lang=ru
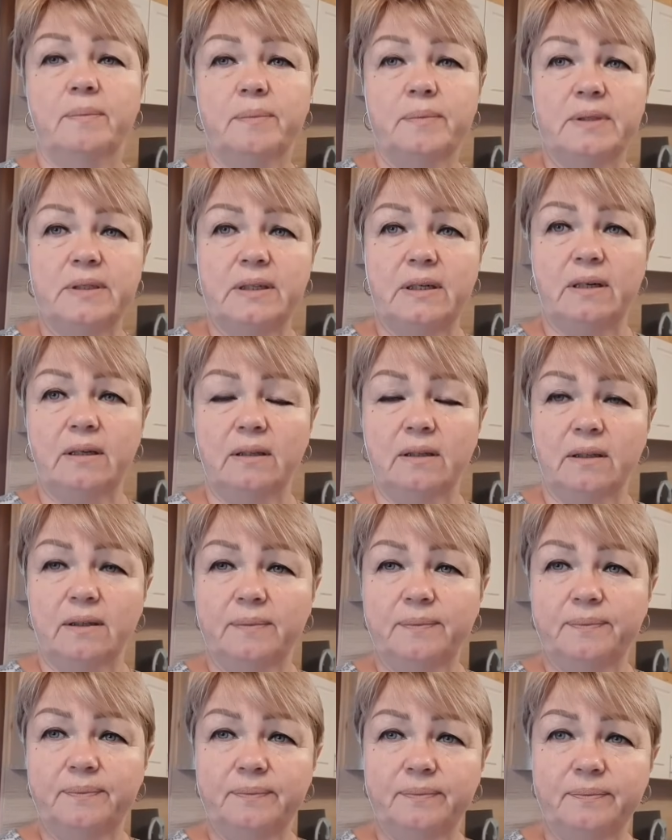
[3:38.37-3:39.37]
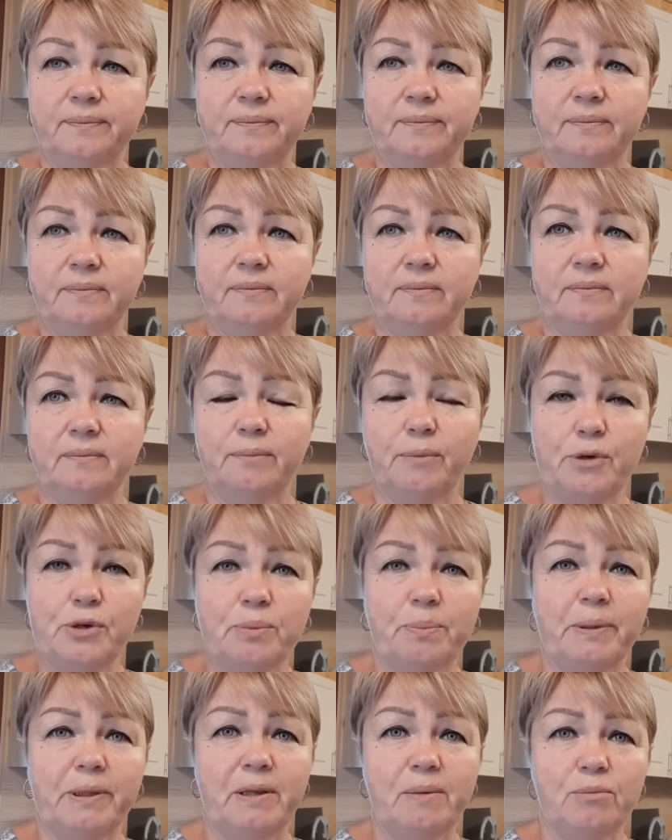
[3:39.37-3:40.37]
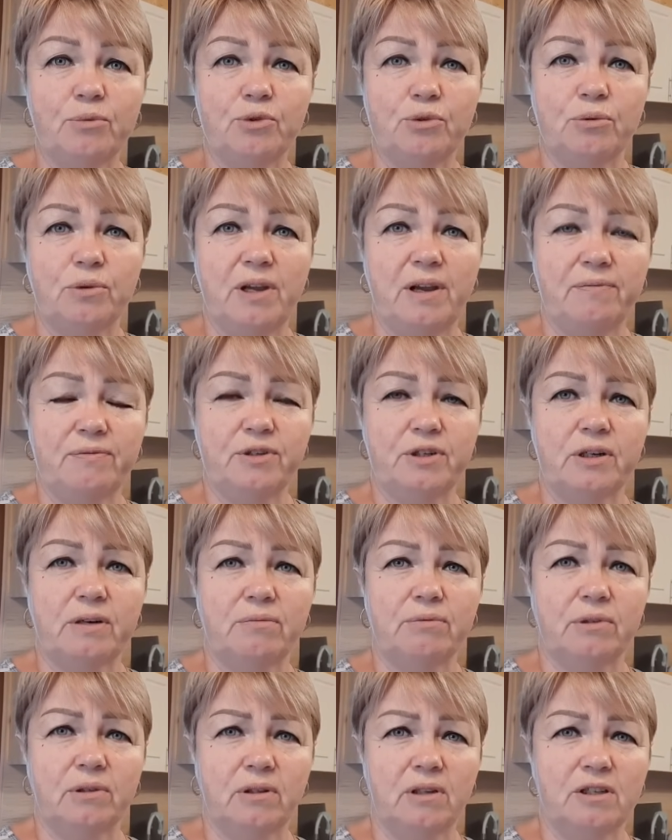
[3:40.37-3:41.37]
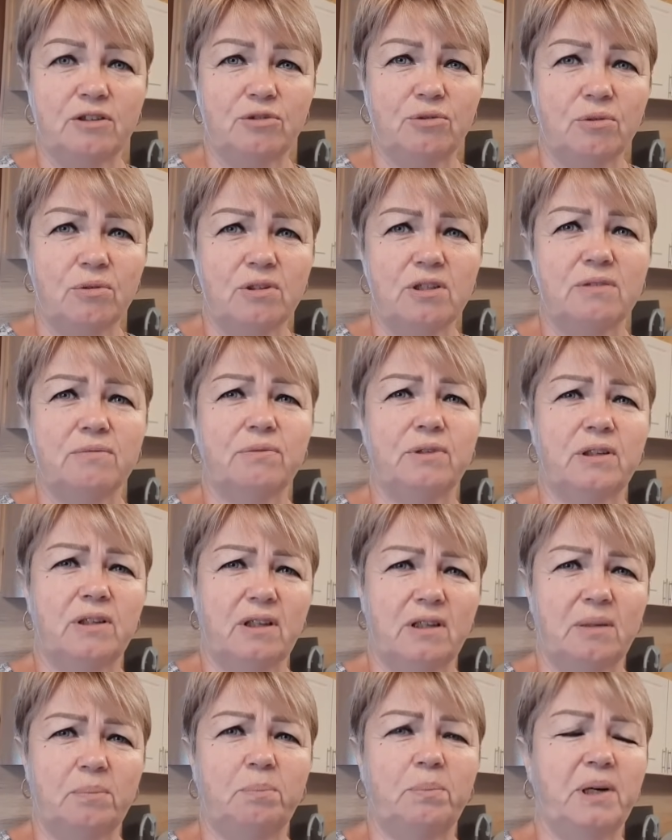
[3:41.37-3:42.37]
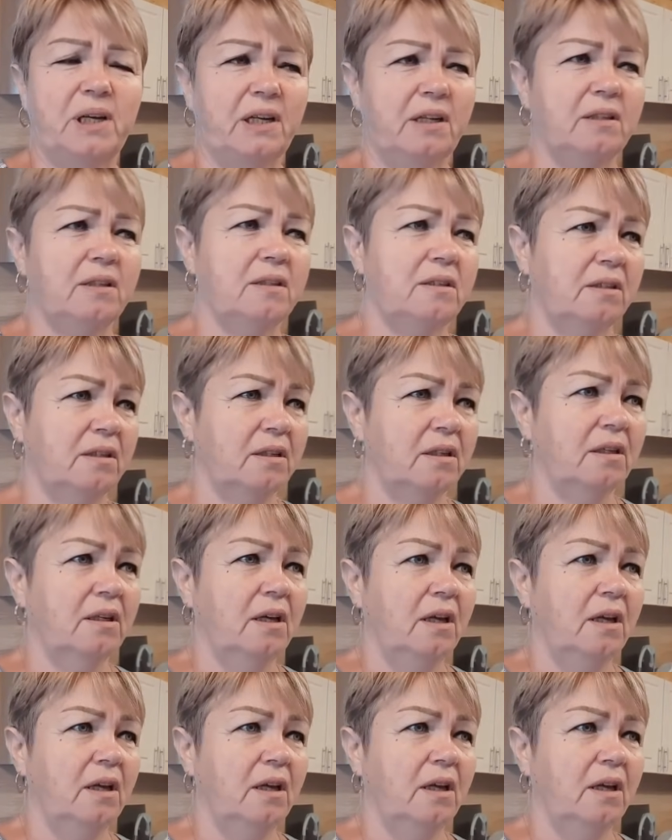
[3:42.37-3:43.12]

Странно. Может, потому что я вчера вот на солнце вот это парилась.